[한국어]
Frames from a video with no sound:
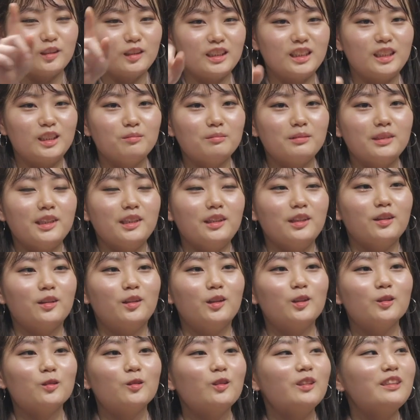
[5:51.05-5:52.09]
진캐리
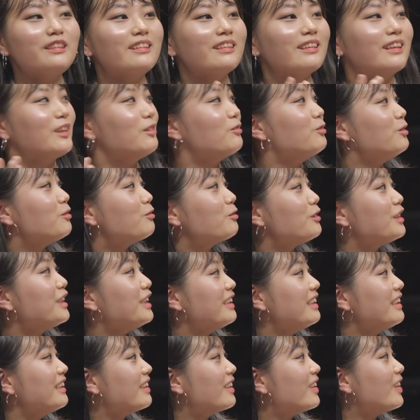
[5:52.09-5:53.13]
얼굴 이렇게 웃고 어,
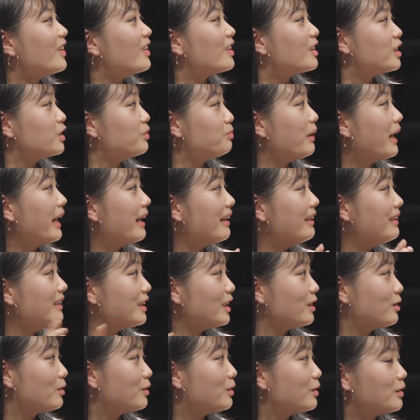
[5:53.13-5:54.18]
있는 거 그
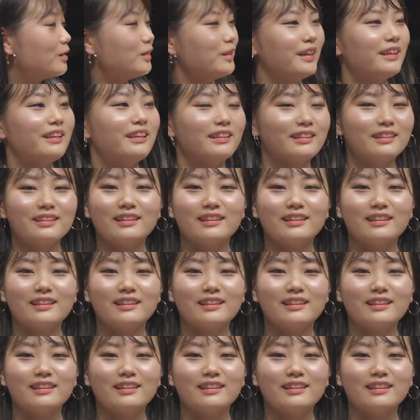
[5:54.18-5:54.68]
파란색으로 네. 예.